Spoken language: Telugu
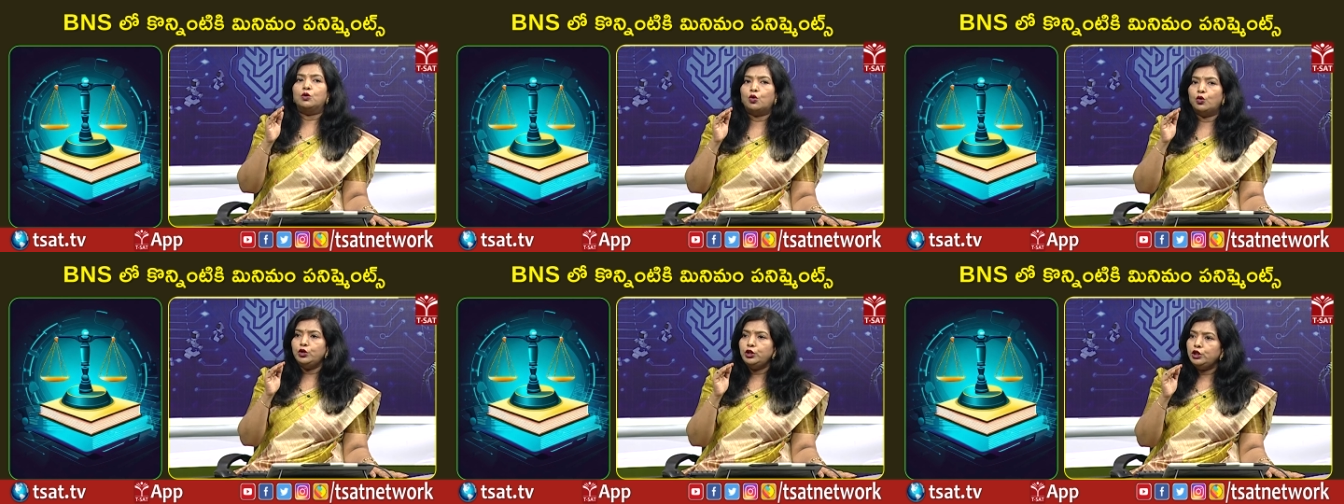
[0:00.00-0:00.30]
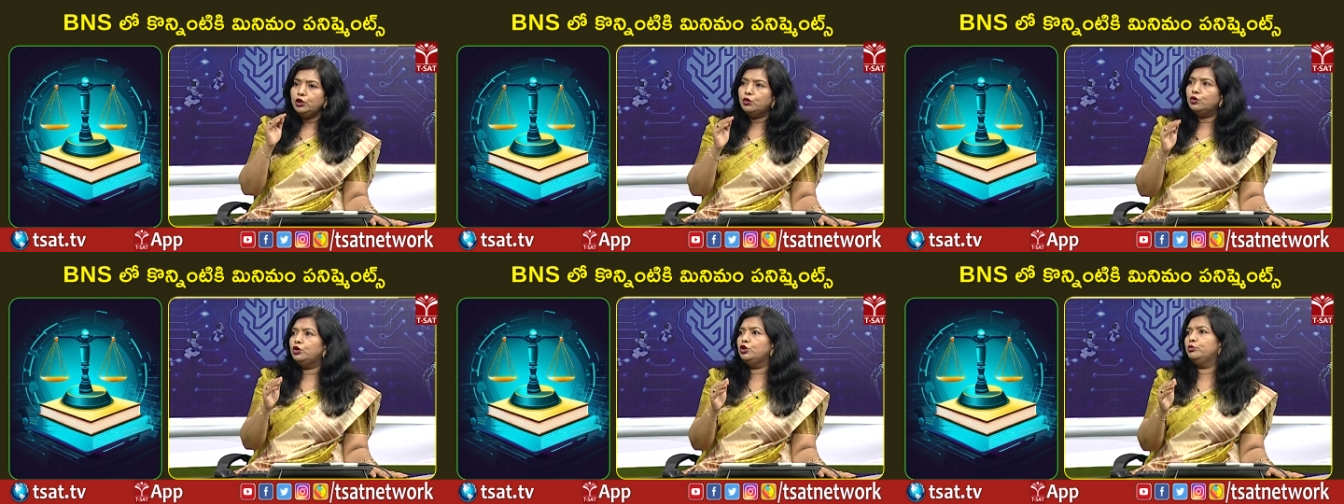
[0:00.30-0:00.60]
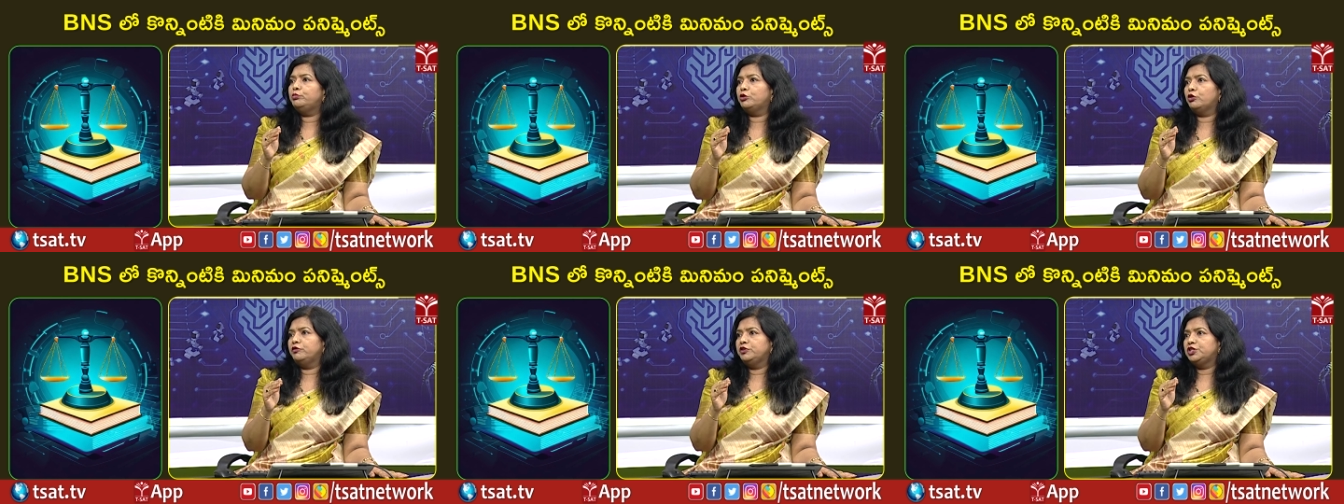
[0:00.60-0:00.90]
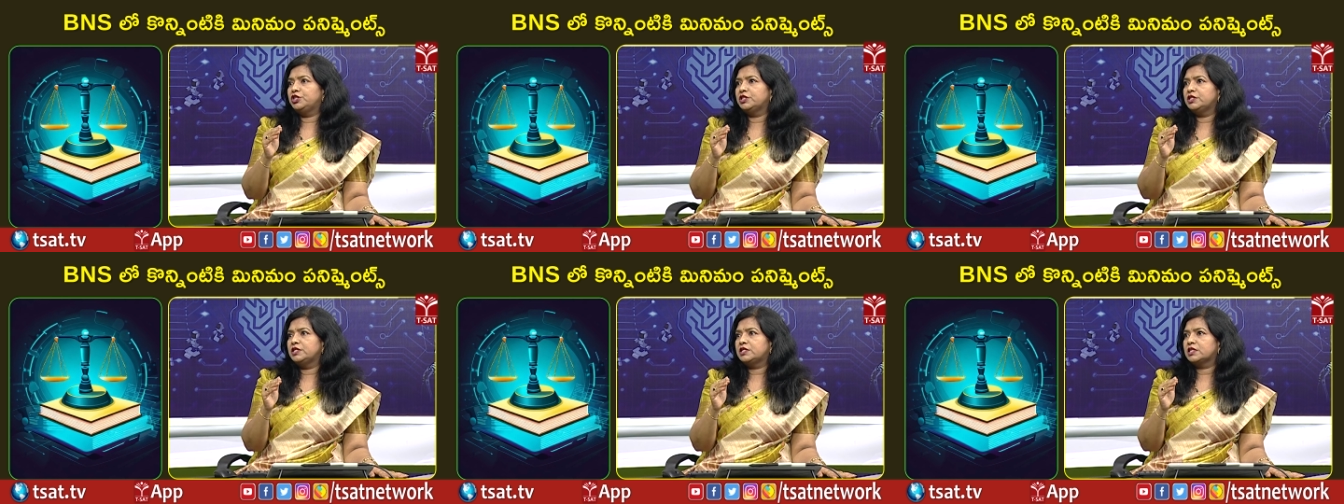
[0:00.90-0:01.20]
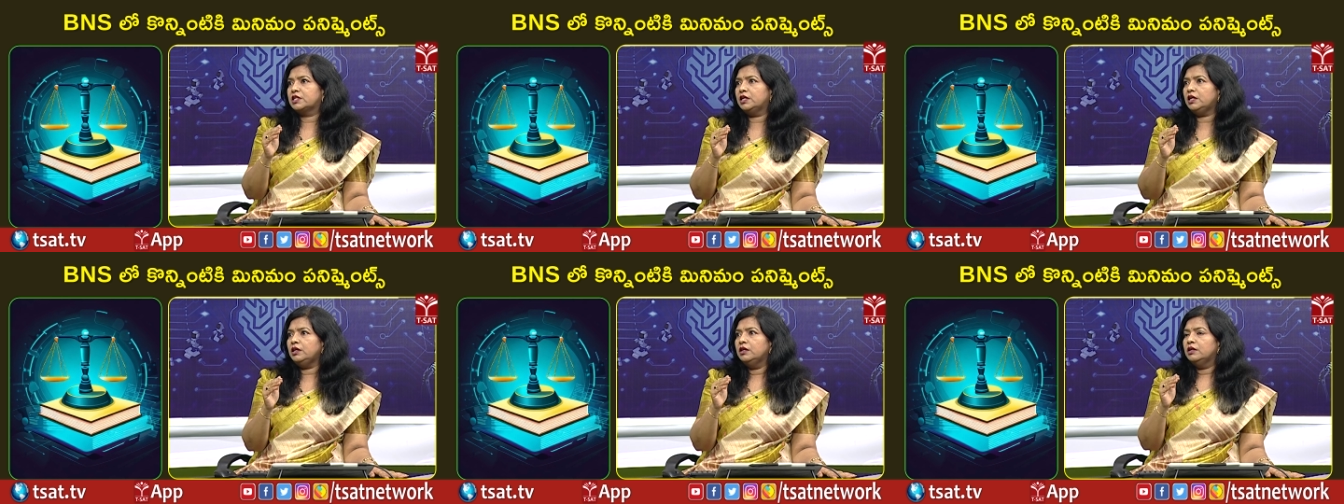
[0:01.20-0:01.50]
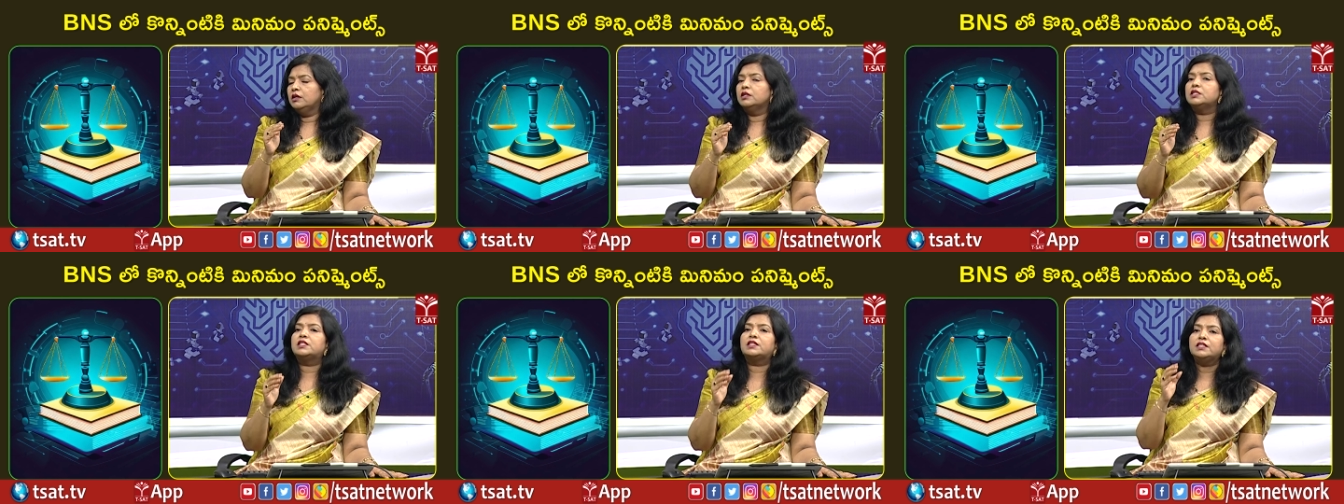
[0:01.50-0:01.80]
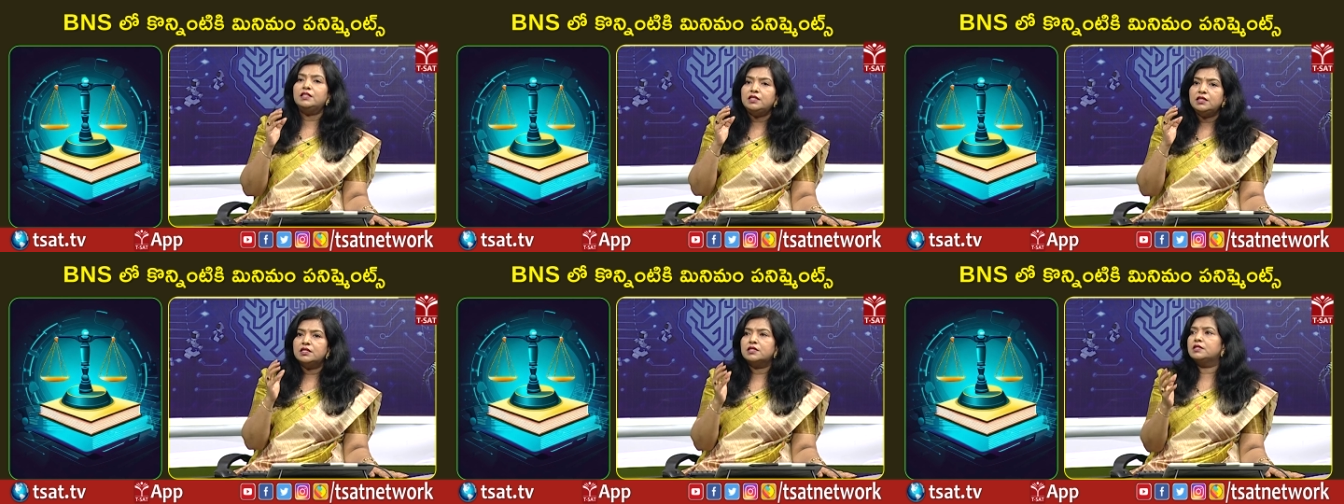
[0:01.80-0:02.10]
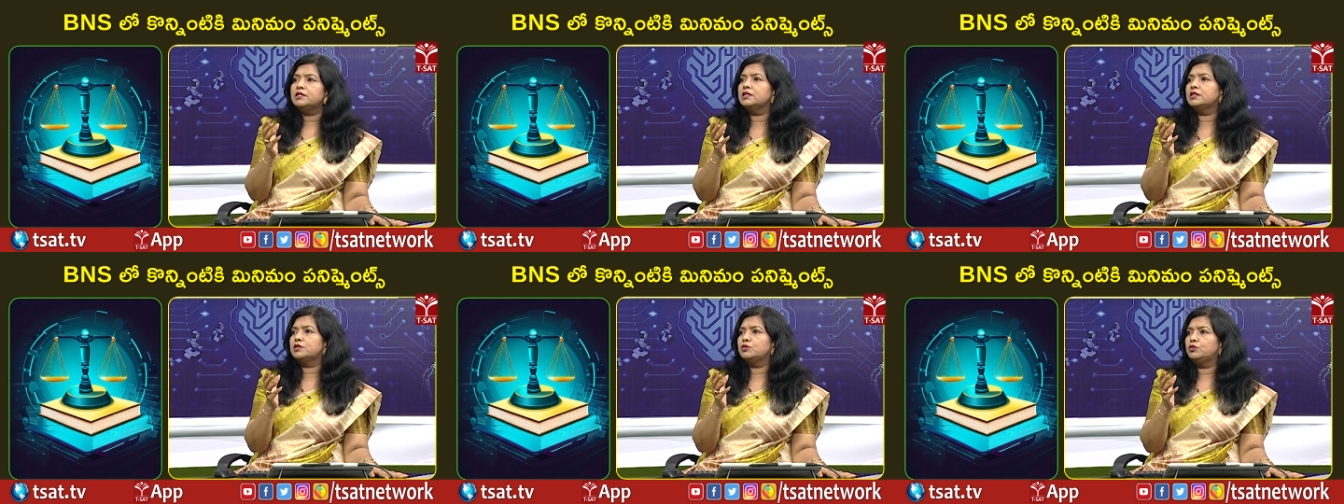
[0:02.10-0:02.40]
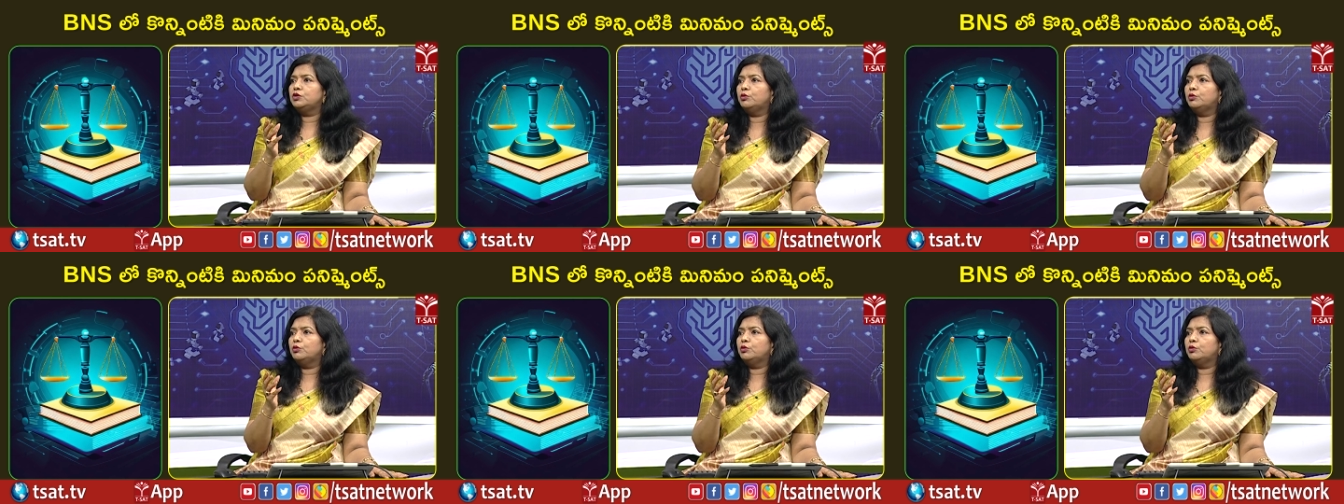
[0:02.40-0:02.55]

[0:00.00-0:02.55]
కొన్ని కొన్ని ప్రొవిజన్స్కి సీరియస్నెస్ ఉన్న